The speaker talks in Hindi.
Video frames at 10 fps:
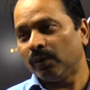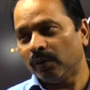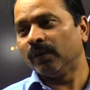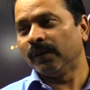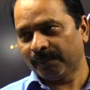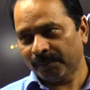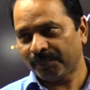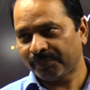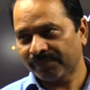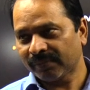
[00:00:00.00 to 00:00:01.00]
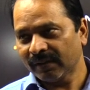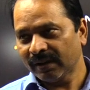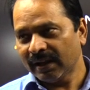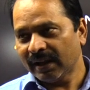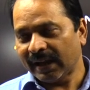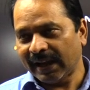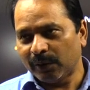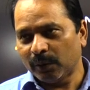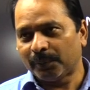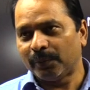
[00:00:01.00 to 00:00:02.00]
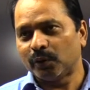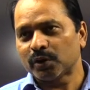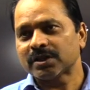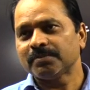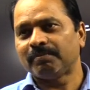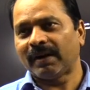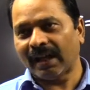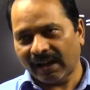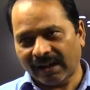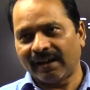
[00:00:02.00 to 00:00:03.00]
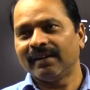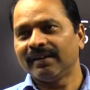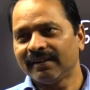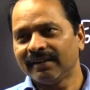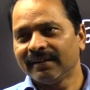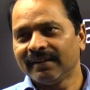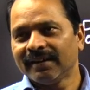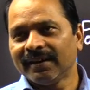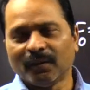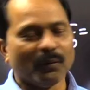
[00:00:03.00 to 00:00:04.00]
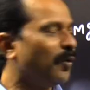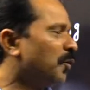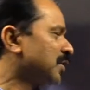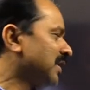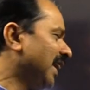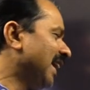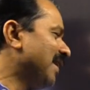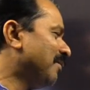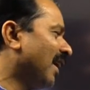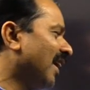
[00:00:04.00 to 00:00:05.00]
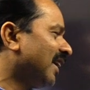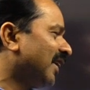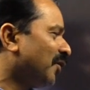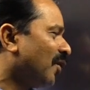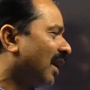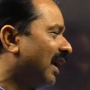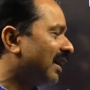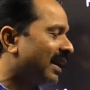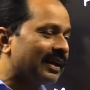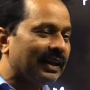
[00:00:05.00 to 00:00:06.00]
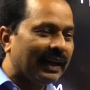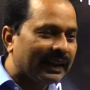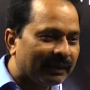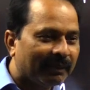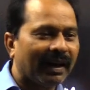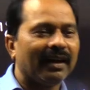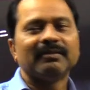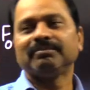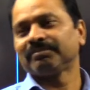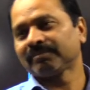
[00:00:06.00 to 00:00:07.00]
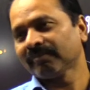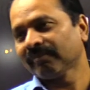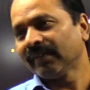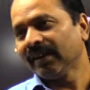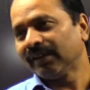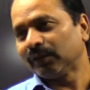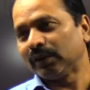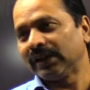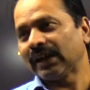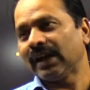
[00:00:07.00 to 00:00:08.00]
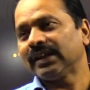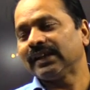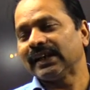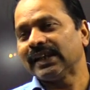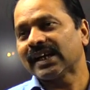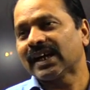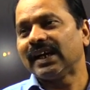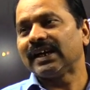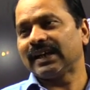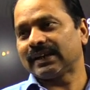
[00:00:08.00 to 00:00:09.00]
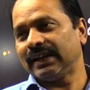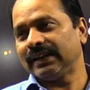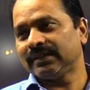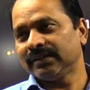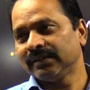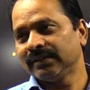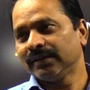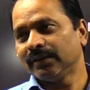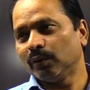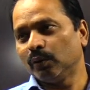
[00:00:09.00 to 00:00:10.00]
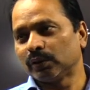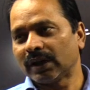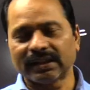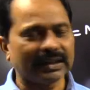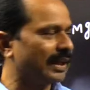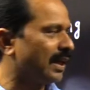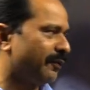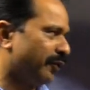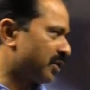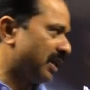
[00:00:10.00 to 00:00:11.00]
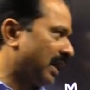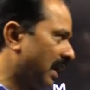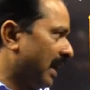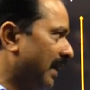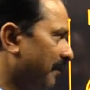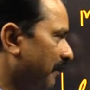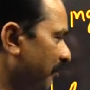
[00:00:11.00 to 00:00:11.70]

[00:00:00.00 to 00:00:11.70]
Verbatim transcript: हो ये जो फोर्स बढ़ा वो उसी लिए बढ़ा कि जो कांटेक्ट लेंथ बढ़ा तो जितना ज़्यादा कांटेक्ट लेंथ उतना ज़्यादा फोर्स लग रहा है